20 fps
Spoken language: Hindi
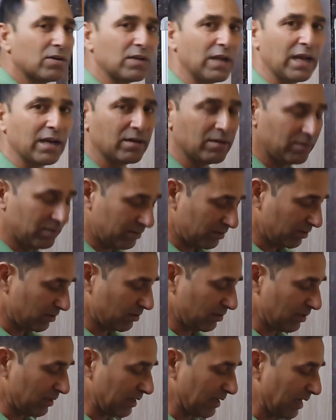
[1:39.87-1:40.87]
टेन
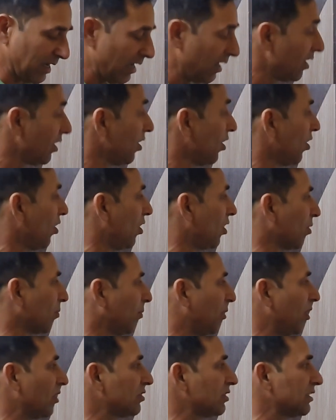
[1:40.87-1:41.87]
ठीक है और
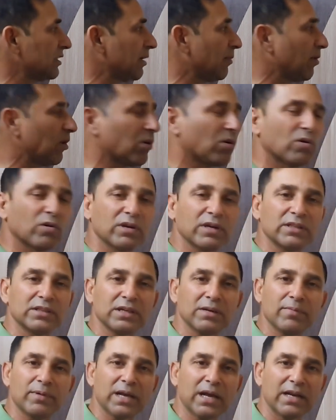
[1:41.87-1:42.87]
बॉक्सेस हम लोगों को
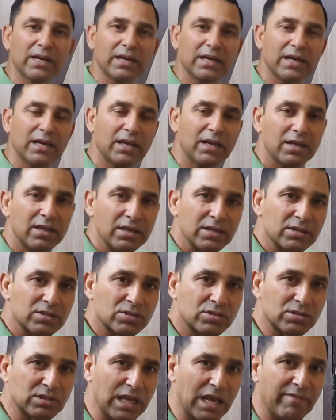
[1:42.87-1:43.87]
कितने बनाने हैं
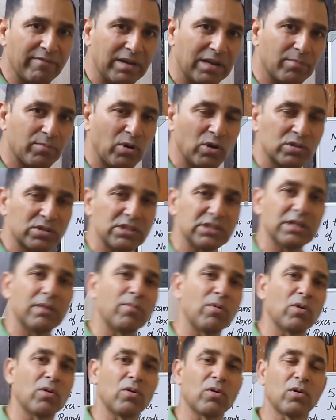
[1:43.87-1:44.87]
सेवन बॉक्सेस
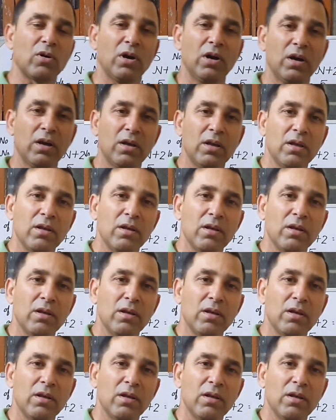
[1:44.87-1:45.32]
हम लोगों को